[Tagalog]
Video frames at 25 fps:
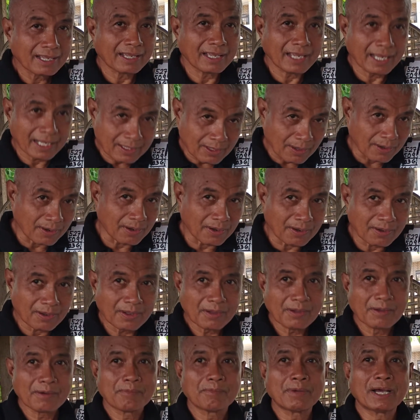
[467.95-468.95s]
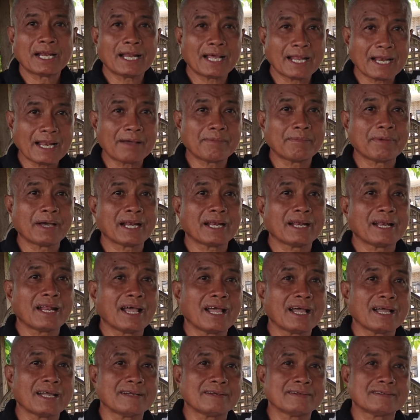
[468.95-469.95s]
ito malalaman
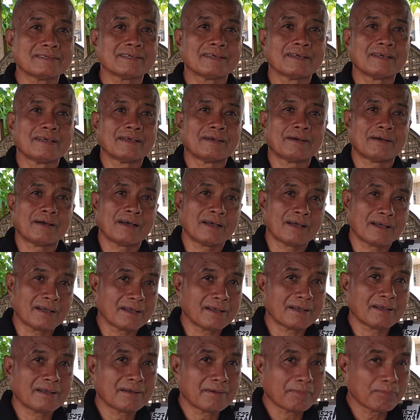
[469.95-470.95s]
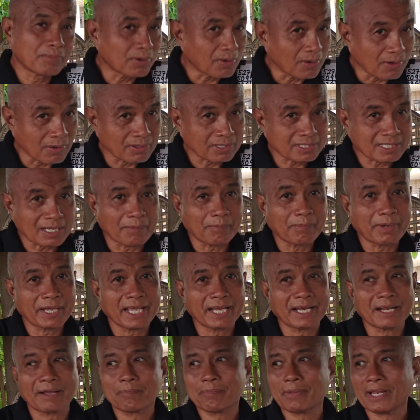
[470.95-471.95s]
ng uh, buong
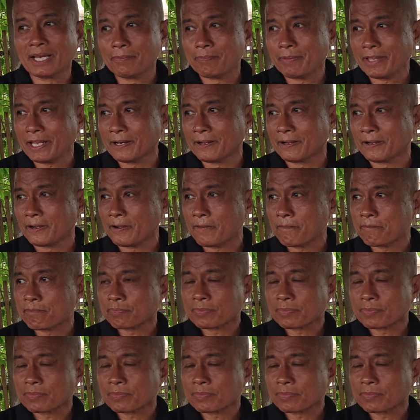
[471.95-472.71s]
sambayan ng Pilipino.